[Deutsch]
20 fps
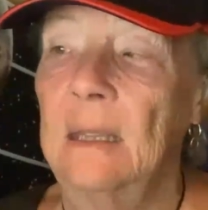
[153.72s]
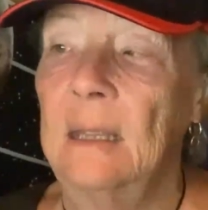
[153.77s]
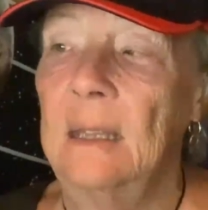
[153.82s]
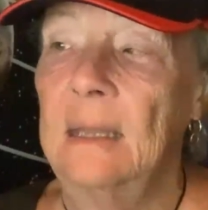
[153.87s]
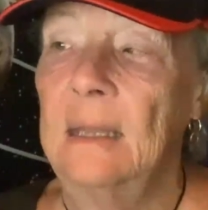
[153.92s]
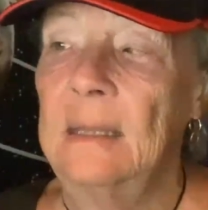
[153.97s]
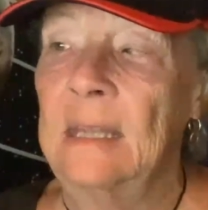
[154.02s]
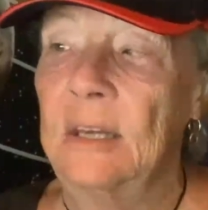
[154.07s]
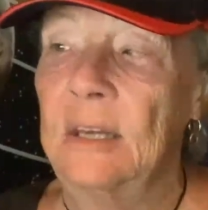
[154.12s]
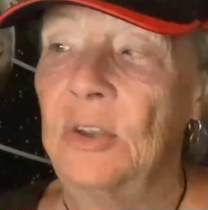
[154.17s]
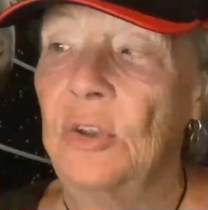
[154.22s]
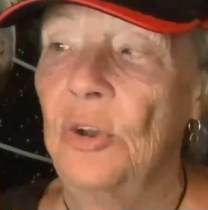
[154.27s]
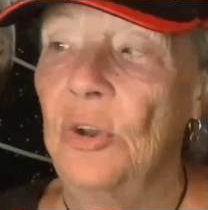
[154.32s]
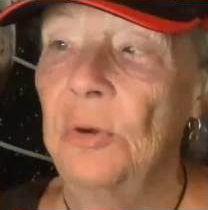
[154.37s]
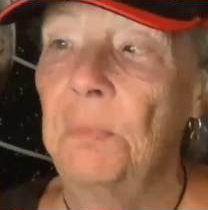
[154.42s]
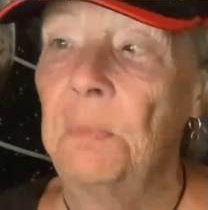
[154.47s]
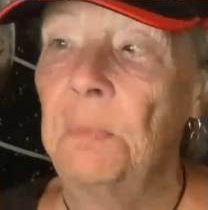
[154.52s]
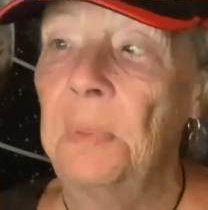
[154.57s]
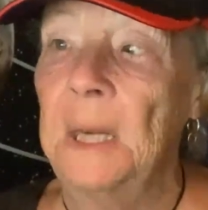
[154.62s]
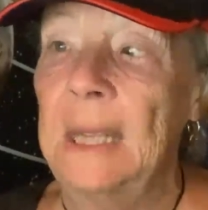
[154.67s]
Der
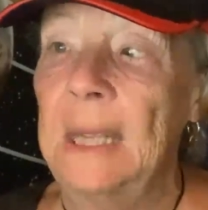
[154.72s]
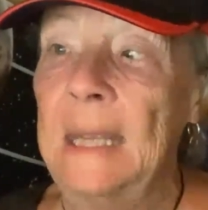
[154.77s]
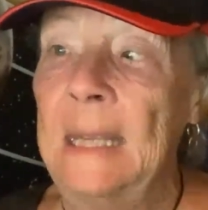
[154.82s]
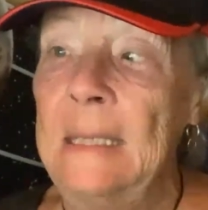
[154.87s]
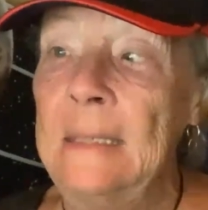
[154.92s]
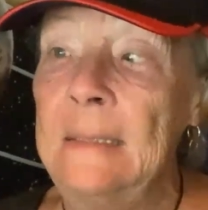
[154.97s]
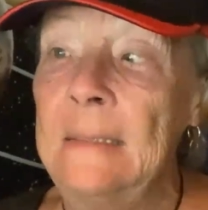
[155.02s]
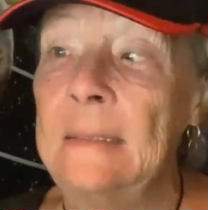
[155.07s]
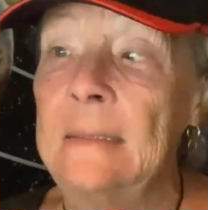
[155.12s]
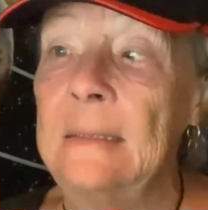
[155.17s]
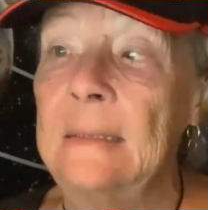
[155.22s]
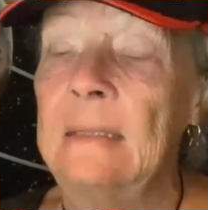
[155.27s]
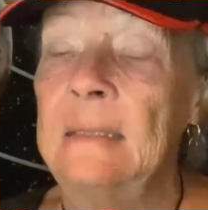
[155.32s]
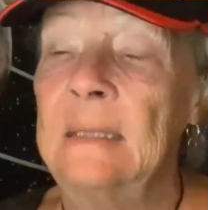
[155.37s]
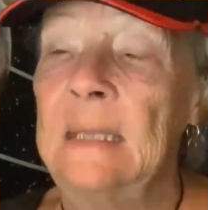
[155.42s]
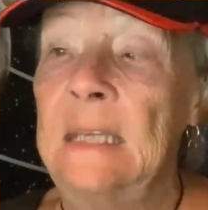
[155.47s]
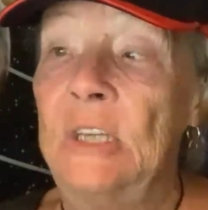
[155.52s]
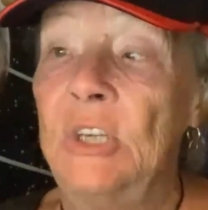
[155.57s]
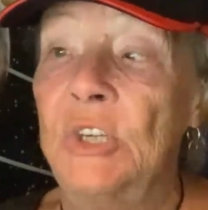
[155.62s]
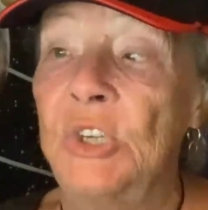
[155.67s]
Körper ist
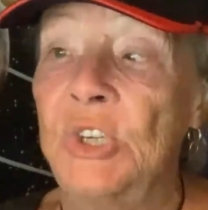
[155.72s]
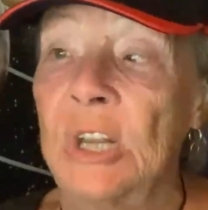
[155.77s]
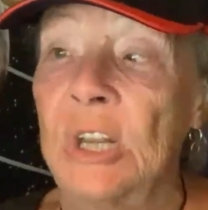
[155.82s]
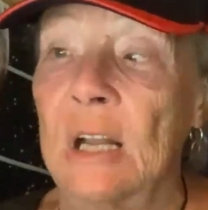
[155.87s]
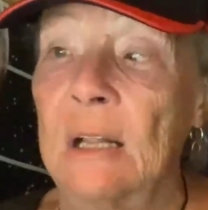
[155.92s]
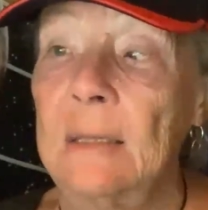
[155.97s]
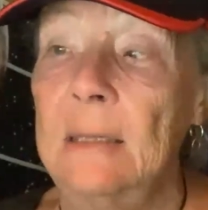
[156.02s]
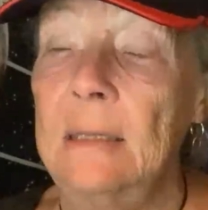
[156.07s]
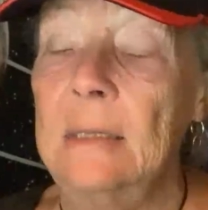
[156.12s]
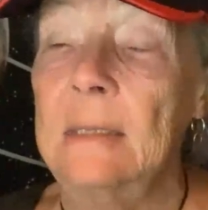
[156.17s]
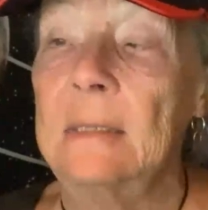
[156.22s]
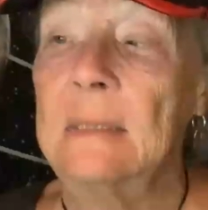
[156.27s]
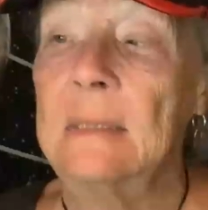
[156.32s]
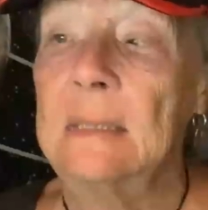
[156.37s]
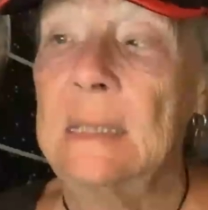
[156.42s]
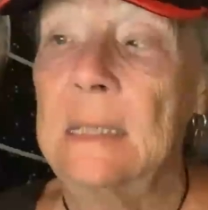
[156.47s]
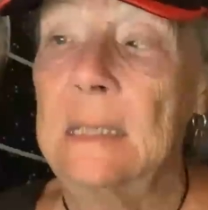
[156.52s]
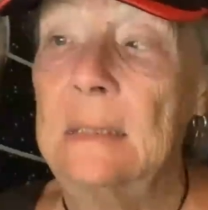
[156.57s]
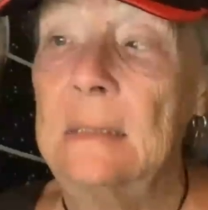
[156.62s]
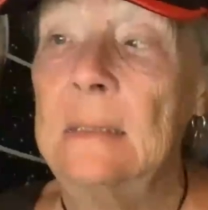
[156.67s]
die
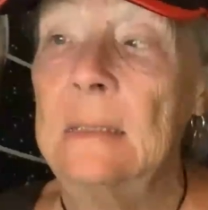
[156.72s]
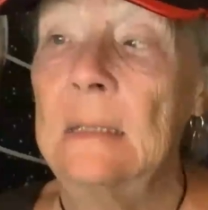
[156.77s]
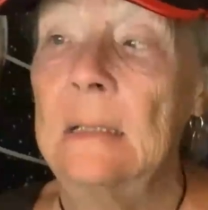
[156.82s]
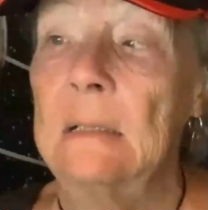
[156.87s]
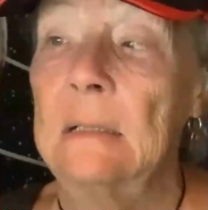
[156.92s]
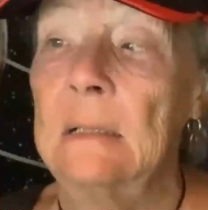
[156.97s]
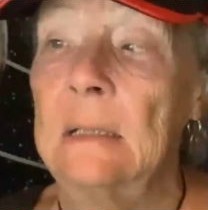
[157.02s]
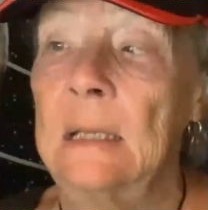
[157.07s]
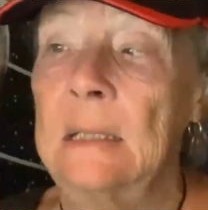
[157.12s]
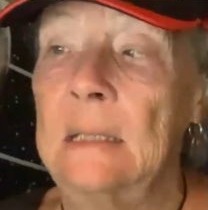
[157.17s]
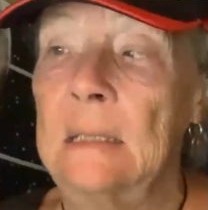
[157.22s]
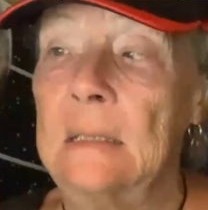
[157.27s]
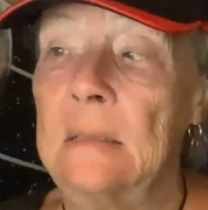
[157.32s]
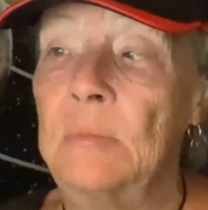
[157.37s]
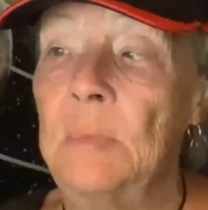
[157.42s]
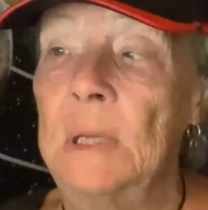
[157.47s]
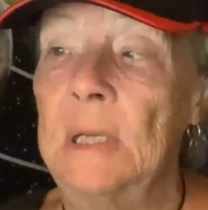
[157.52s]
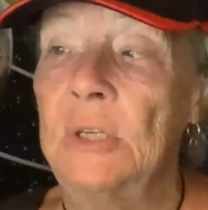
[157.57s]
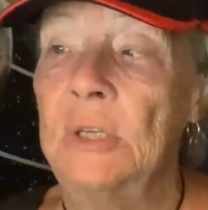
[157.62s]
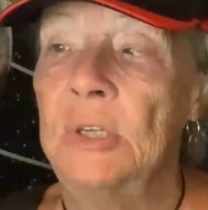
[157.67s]
Schaltzentrale des
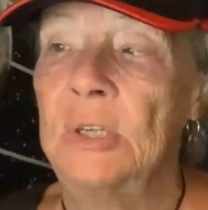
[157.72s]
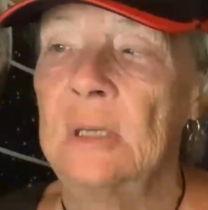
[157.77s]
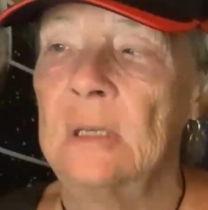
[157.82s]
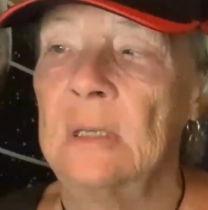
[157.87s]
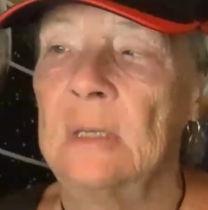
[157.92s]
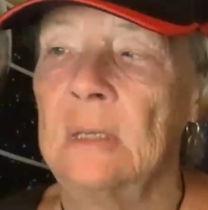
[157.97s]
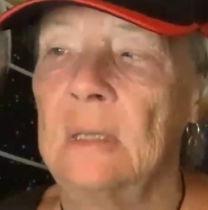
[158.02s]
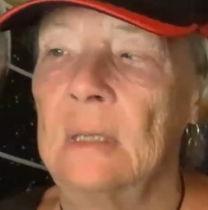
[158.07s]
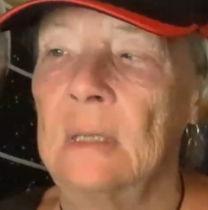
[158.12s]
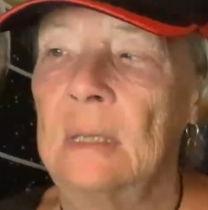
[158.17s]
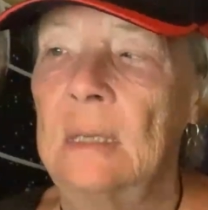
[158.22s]
Menschen.